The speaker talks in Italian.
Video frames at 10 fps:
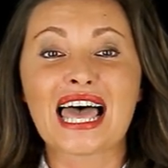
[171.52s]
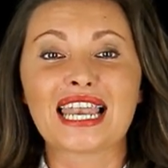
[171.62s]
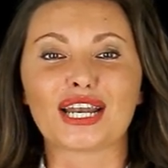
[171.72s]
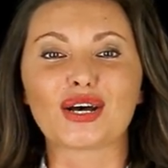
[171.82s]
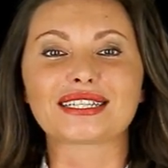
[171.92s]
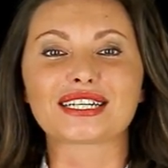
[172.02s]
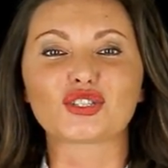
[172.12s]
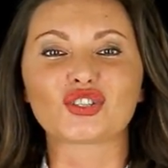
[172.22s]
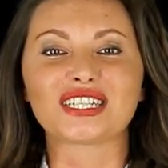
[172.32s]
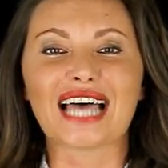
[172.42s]
La nostra
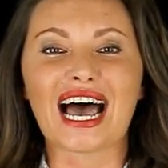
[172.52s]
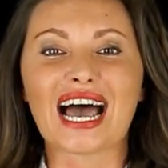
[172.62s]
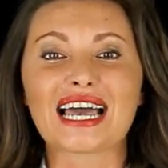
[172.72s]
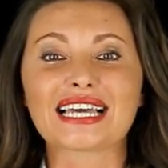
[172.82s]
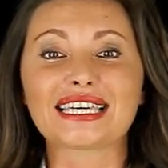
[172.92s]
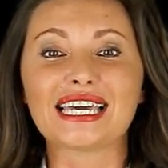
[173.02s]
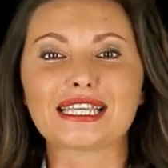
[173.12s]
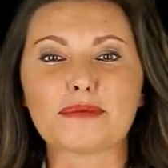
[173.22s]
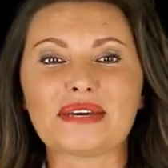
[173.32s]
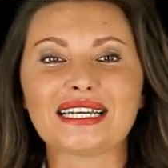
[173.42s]
società
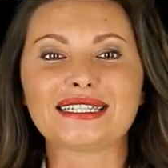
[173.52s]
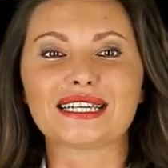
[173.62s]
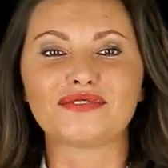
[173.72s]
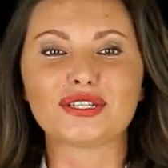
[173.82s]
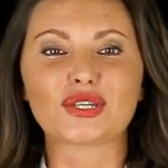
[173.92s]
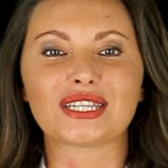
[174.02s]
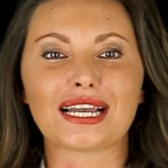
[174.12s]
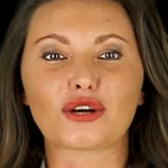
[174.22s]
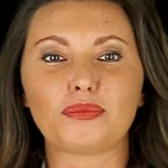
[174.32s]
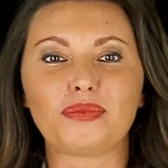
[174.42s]
chiede per il servizio
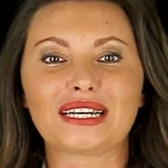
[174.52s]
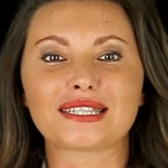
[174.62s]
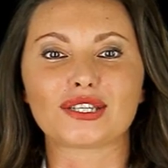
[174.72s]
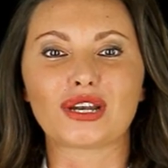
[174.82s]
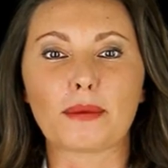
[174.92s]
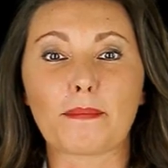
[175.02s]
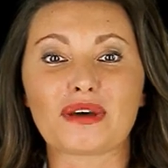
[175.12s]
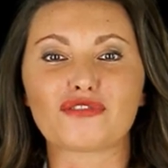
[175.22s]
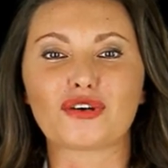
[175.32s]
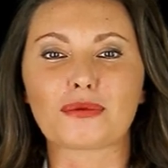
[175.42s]
della compilazione
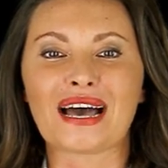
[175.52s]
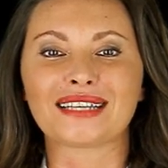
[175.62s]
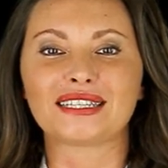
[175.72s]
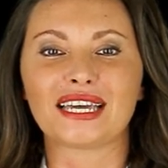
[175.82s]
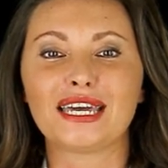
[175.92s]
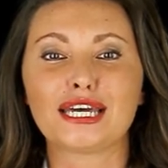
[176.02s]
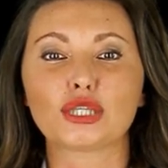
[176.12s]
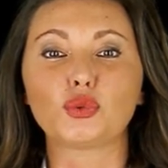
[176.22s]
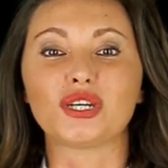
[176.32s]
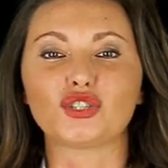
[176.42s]
performante
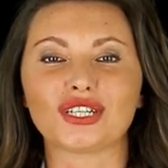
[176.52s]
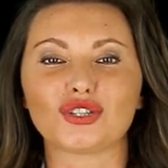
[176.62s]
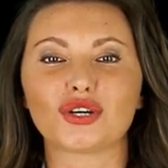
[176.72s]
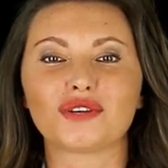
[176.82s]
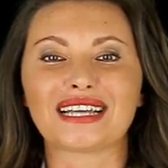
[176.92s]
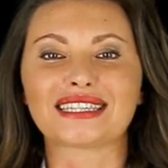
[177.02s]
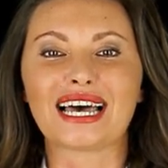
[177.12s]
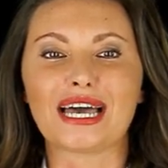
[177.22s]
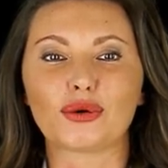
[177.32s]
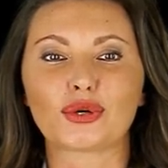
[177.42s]

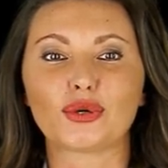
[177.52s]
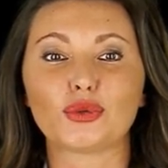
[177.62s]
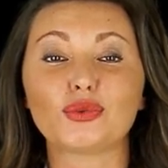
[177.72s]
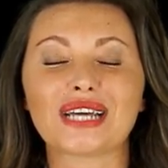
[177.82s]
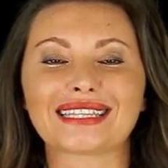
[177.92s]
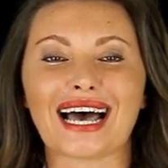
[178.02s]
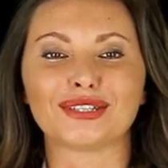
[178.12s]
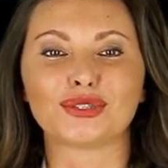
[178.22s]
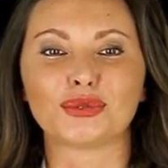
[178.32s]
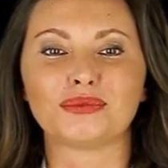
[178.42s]
290 euro una
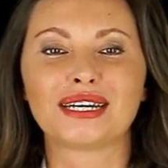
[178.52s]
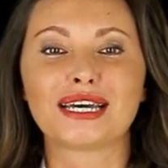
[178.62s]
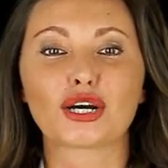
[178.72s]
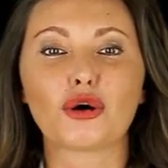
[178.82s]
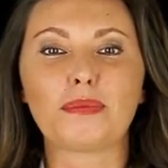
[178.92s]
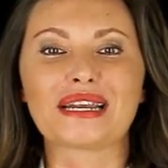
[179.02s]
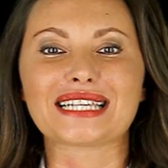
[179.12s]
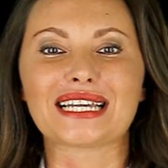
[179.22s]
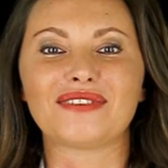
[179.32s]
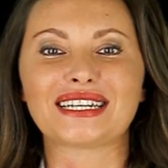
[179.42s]
tantum,
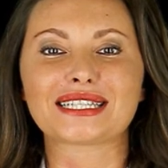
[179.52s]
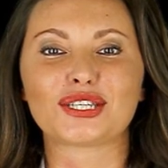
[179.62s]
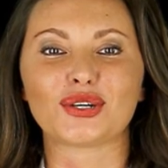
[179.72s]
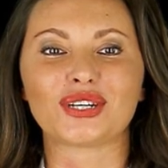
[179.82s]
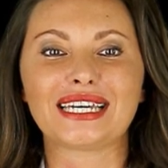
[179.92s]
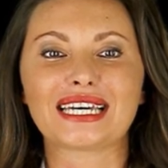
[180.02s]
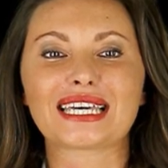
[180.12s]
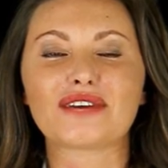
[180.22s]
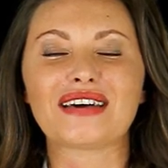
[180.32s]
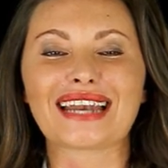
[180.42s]
comprese le variazioni
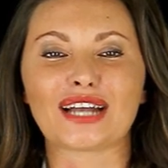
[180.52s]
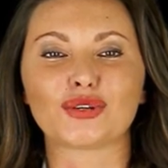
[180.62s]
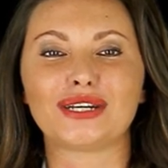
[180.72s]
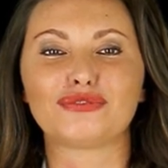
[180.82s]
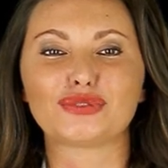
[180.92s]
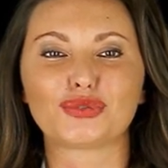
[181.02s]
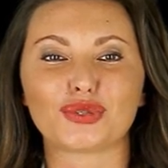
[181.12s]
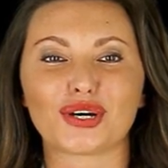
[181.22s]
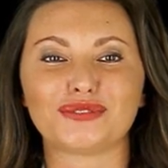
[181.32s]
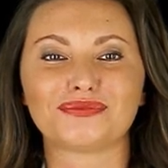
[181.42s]
che avverranno nel
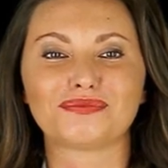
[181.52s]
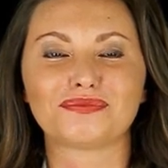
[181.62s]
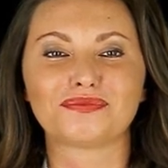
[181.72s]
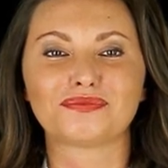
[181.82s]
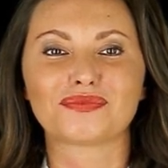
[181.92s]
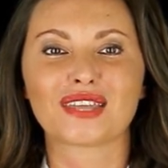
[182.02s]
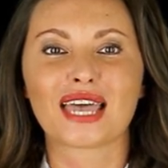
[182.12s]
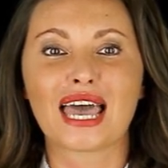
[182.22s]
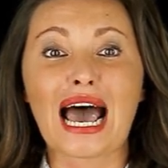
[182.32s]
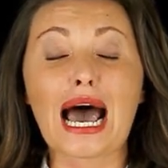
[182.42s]
futuro.
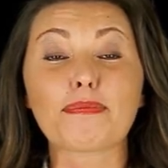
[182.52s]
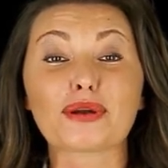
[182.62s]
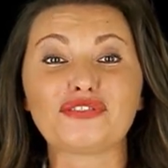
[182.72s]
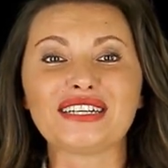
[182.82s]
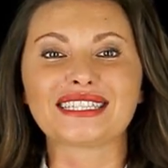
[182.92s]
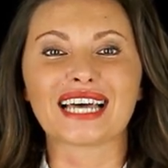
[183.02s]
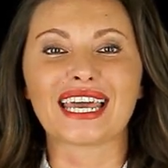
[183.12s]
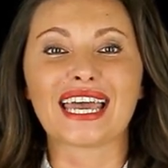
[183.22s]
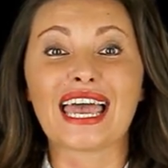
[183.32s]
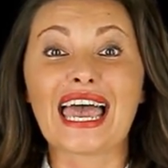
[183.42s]

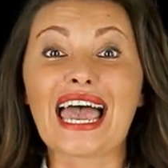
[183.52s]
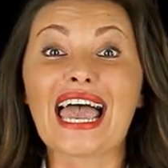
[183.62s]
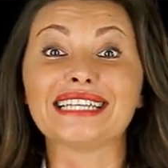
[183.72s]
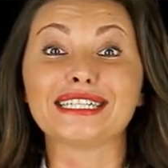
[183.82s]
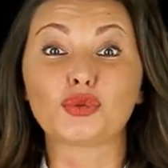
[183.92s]
Approfittane, è di